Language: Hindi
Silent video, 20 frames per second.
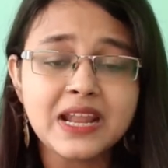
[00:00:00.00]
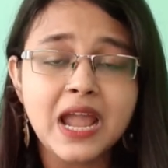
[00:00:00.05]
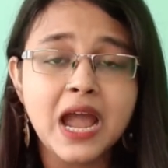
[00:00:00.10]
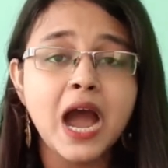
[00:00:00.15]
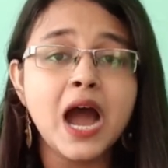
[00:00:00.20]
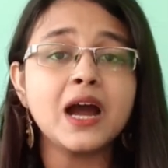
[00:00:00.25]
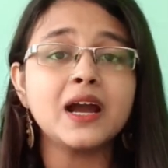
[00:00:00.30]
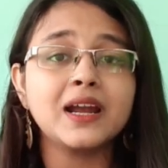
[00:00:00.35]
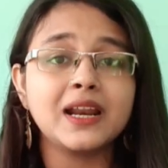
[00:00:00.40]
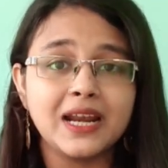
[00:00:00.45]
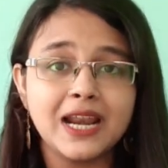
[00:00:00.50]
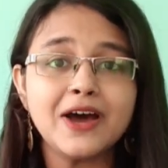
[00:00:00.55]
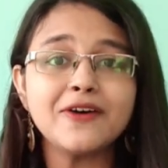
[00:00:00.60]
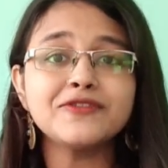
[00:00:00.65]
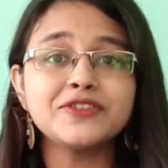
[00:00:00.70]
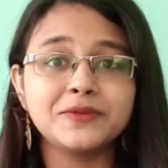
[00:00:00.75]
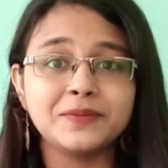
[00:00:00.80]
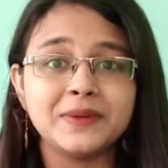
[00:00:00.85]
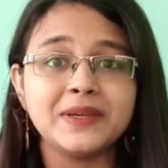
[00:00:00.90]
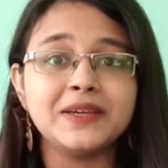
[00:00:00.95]
हाँ
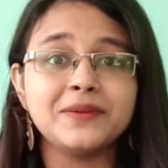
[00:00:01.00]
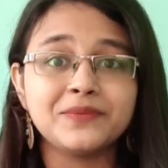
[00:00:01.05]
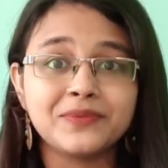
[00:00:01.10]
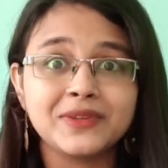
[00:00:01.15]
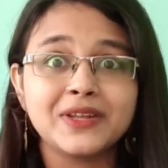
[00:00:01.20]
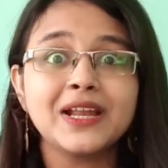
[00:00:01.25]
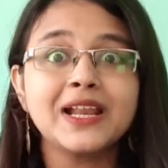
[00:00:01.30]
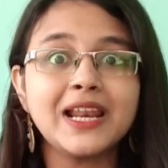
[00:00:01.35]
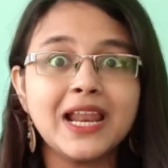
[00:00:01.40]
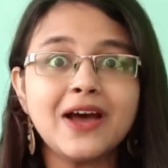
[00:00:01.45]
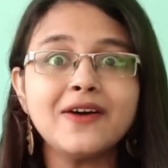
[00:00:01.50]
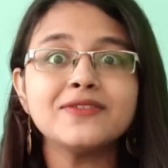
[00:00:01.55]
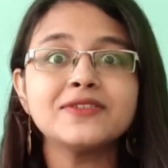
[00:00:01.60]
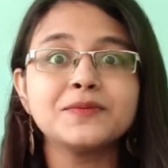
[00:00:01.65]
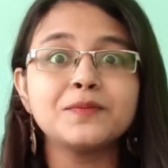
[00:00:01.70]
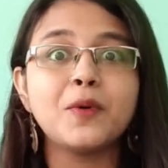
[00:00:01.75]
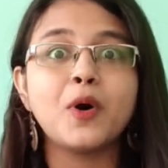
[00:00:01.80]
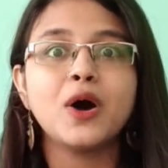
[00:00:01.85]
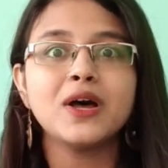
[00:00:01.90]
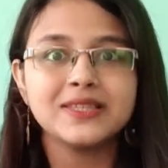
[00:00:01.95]
ग्लव्स भी ग्लव्स
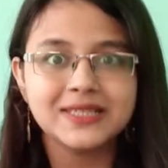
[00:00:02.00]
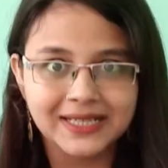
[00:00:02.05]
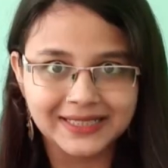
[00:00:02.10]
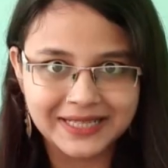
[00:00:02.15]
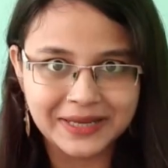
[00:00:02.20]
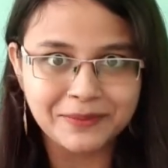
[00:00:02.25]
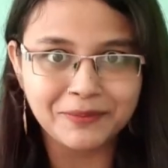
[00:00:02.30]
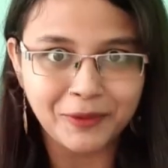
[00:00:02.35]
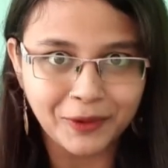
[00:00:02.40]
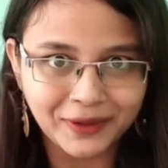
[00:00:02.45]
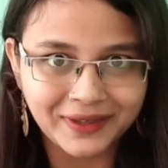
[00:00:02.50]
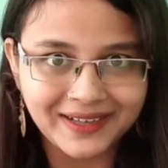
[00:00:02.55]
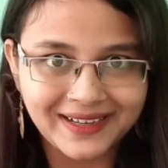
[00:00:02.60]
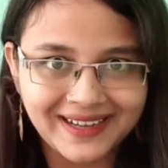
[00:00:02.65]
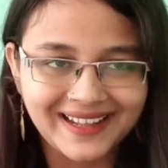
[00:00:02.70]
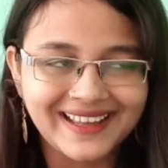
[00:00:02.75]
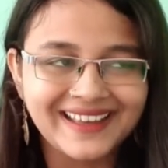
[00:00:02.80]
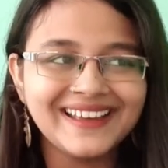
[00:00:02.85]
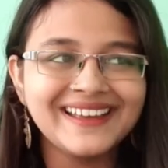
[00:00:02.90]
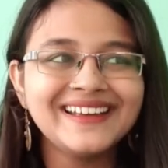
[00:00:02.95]
बहुत ज़्यादा
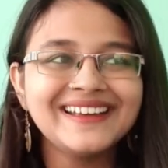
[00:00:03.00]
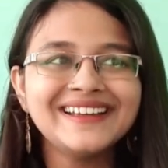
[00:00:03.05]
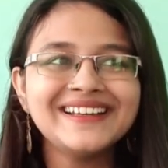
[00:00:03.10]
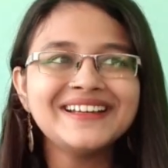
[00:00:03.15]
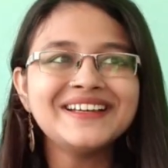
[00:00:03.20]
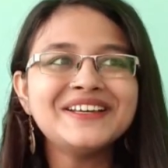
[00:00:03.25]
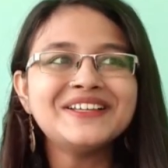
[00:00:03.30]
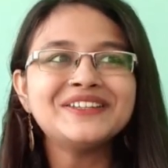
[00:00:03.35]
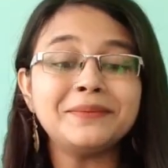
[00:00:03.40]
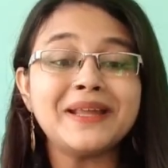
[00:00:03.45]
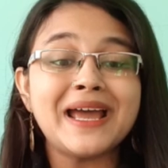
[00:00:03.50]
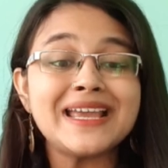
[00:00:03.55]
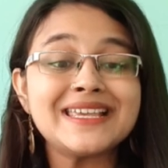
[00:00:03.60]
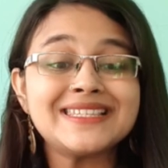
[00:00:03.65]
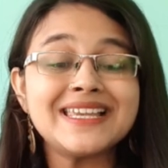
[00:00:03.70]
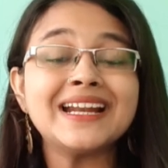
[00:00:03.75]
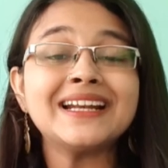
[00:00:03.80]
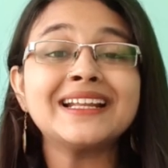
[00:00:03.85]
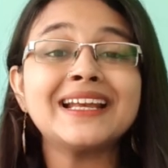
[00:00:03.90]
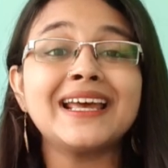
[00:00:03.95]
इंपॉर्टेंट हैं
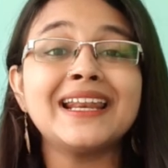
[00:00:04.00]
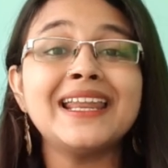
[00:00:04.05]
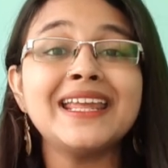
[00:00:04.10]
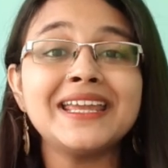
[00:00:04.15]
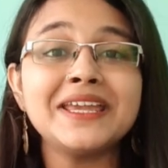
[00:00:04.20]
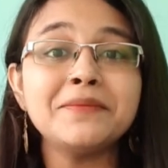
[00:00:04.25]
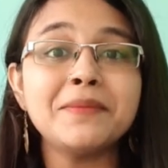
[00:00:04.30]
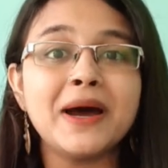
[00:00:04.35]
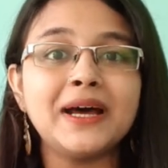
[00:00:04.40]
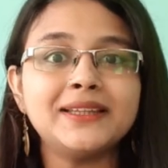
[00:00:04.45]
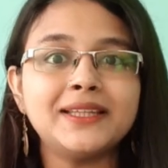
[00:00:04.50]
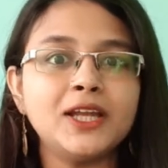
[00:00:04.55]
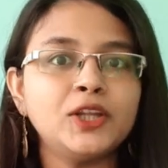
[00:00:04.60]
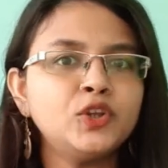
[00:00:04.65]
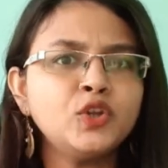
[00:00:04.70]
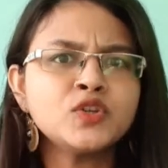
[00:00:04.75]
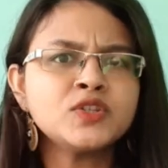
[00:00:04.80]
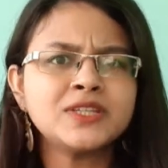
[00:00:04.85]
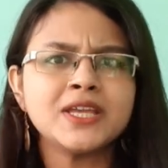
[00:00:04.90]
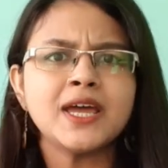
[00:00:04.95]
डाइसेक्ट करने की बात आई
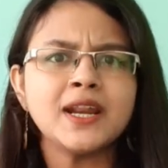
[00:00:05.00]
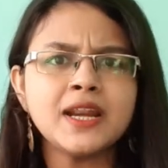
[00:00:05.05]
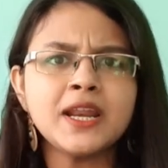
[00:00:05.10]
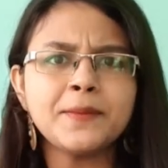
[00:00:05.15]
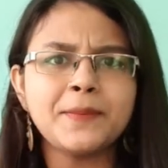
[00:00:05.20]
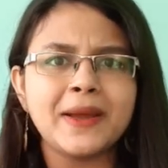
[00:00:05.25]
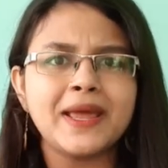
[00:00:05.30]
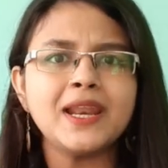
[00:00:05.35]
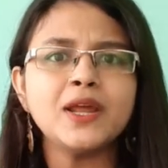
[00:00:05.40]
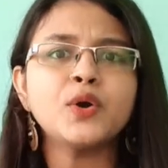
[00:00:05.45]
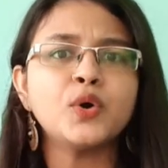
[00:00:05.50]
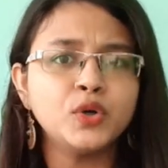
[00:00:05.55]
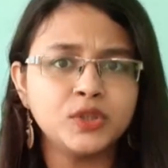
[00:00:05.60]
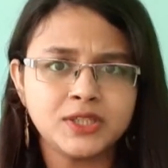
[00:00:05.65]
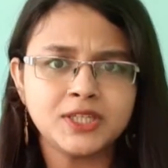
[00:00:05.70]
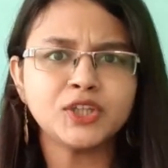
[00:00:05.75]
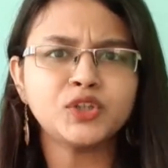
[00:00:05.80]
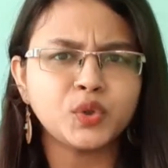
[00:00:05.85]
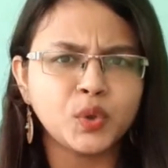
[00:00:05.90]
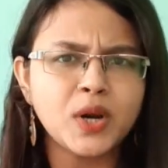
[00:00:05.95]
तो सर ने पहले खुद
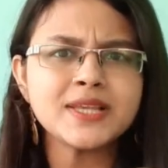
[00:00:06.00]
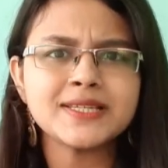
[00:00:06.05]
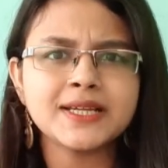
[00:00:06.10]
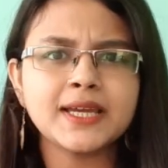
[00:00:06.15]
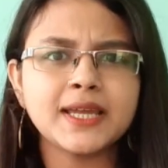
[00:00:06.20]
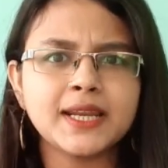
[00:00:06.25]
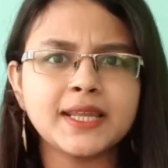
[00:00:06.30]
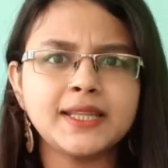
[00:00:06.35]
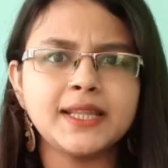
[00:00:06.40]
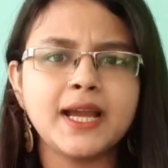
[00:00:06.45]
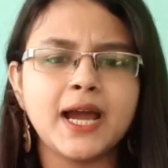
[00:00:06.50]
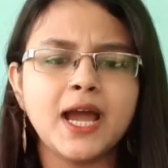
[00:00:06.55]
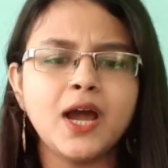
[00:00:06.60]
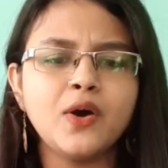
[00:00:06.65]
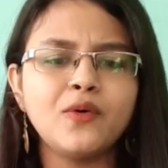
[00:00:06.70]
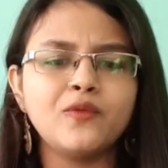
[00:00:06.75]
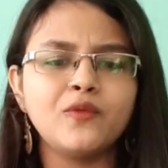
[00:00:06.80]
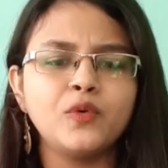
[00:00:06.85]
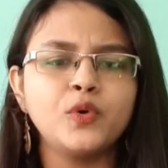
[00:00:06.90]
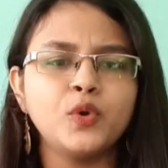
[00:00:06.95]
से थोड़ा सा करके
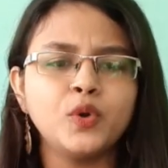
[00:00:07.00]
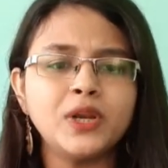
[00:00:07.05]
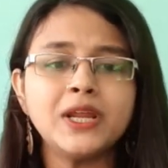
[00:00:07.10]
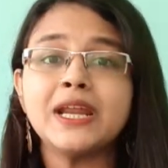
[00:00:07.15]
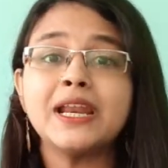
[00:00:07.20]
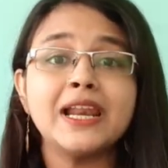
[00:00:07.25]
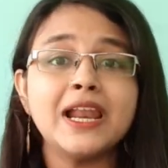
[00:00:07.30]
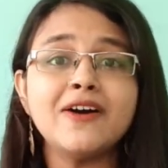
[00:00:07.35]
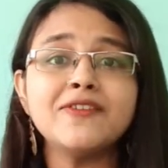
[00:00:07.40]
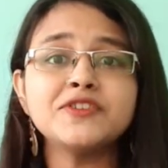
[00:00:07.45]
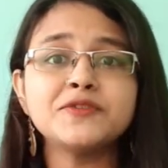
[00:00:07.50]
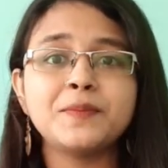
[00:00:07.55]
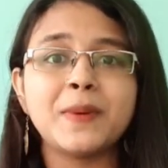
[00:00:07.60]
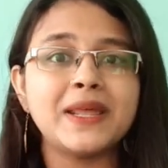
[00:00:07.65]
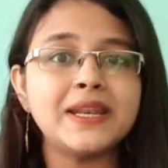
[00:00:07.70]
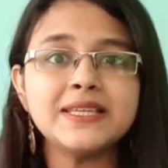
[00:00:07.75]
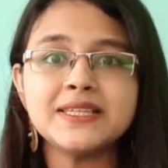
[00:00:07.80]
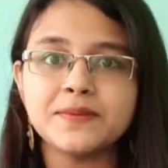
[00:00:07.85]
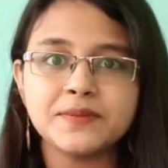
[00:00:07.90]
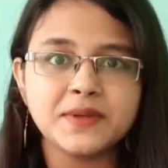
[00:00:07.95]
दिखाया उन्होंने ग्लव्स
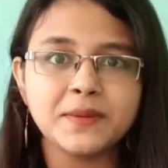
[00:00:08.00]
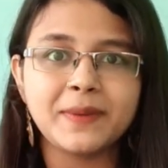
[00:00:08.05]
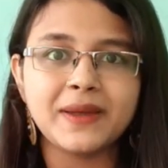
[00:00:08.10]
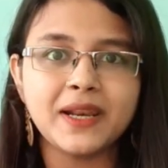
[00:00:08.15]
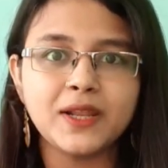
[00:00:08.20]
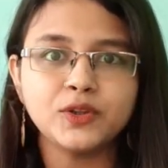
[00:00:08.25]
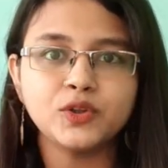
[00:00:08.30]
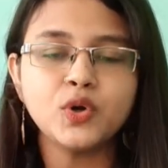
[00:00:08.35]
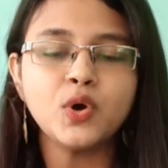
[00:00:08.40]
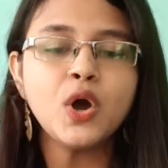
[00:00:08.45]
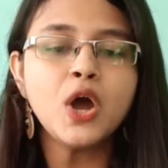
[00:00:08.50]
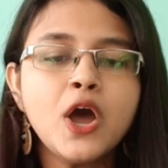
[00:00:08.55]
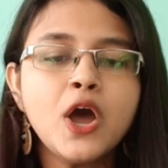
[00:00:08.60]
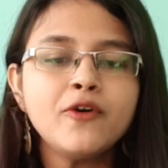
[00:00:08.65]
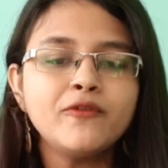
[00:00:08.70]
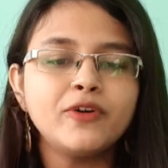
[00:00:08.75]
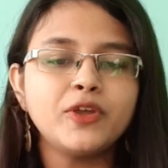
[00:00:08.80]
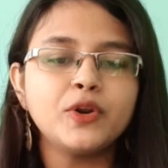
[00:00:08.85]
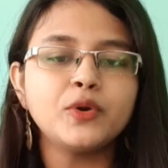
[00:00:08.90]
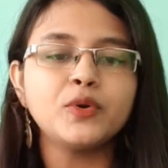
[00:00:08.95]
पहनी सबसे पहले तो
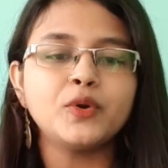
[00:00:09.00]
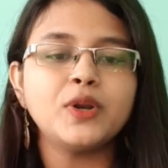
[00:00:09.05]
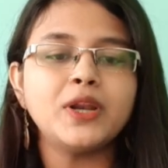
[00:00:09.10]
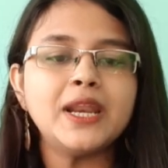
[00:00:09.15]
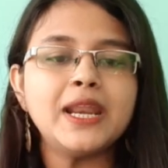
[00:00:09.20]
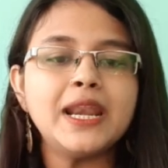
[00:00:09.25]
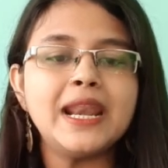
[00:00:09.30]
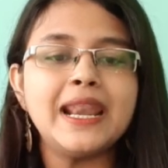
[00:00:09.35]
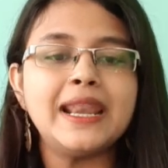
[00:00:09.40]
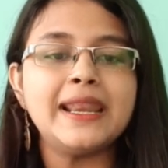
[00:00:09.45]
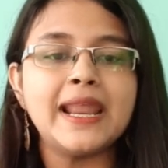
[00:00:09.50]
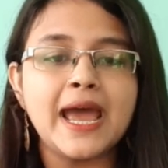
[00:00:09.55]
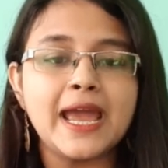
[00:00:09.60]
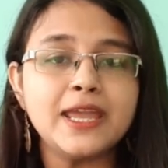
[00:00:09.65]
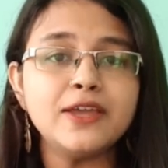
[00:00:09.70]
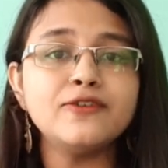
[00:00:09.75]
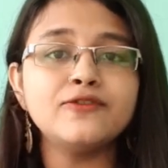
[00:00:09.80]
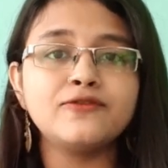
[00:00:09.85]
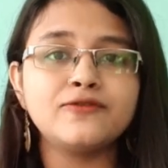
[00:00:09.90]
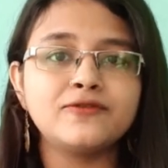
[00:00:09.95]
फिर उन्होंने
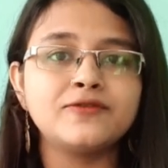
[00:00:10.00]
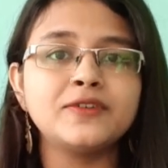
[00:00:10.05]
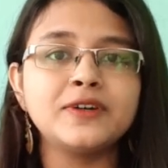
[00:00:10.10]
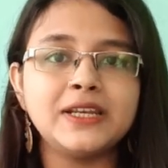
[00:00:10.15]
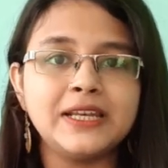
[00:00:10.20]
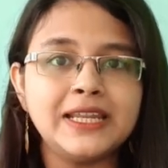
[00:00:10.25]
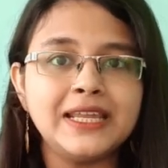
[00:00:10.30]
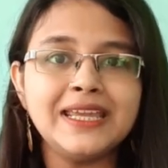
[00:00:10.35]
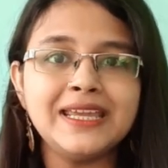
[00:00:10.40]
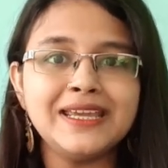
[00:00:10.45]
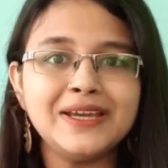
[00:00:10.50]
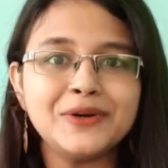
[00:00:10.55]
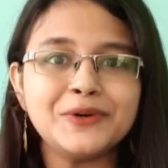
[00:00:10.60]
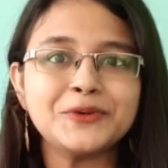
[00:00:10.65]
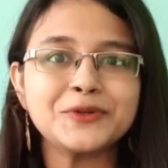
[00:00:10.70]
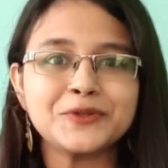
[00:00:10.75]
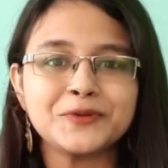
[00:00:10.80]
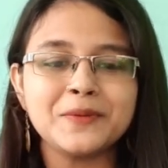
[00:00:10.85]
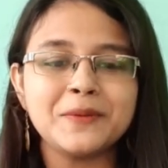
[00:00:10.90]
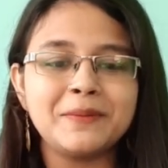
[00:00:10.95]
नाइफ ली
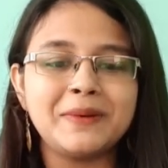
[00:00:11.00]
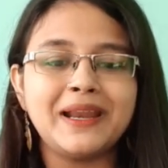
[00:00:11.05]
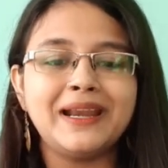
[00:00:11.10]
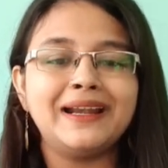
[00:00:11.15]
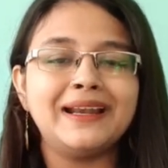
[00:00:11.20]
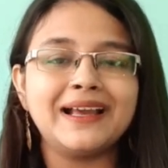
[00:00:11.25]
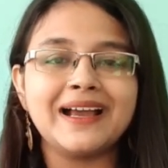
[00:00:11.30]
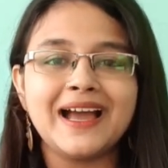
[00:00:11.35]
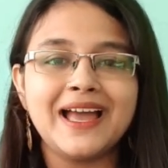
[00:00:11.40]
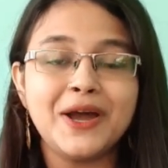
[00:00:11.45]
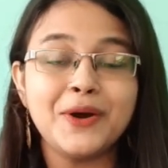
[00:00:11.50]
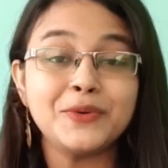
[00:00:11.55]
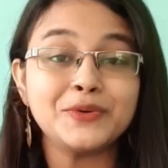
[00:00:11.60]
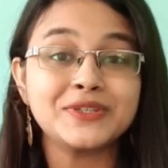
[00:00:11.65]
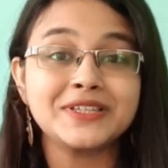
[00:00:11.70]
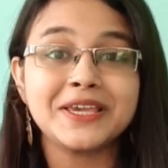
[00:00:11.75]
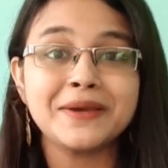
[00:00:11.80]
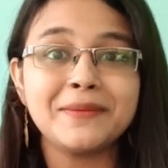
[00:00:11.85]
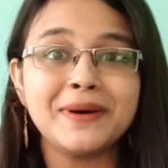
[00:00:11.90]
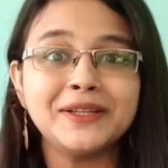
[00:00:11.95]
उसमें ब्लेड लगाया
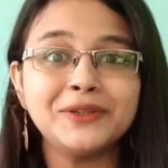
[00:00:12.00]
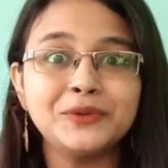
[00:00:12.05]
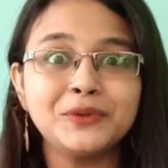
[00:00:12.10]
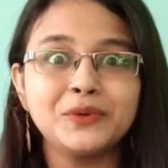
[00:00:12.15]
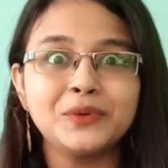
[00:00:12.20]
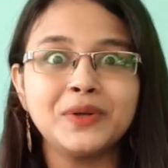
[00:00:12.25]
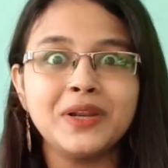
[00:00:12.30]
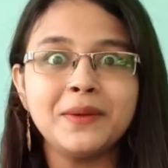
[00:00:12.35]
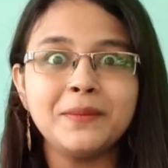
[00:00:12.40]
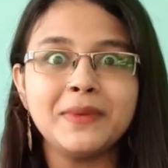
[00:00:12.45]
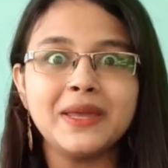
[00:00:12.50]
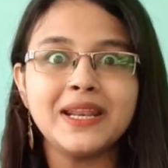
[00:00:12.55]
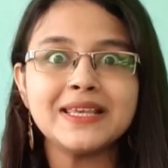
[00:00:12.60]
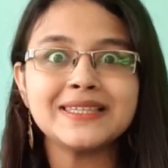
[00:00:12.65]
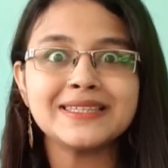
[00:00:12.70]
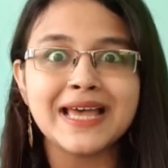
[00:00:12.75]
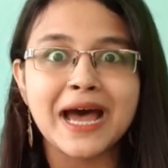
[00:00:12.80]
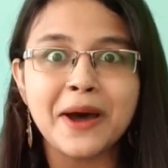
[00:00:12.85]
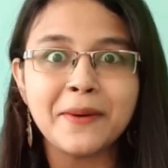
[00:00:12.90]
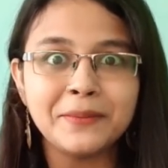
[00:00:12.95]
उसके बाद उन्होंने मेरे
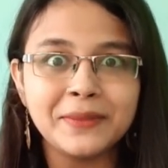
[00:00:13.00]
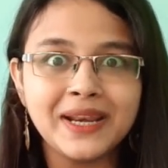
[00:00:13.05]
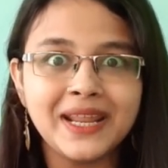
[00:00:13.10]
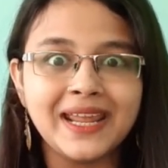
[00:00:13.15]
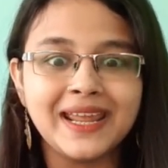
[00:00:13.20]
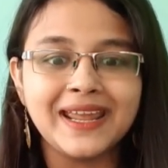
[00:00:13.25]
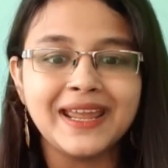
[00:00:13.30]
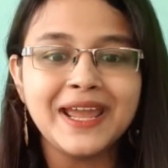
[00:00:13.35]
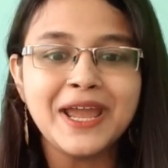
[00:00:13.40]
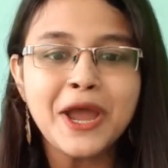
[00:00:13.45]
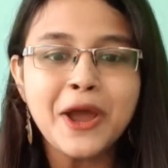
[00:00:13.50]
सामने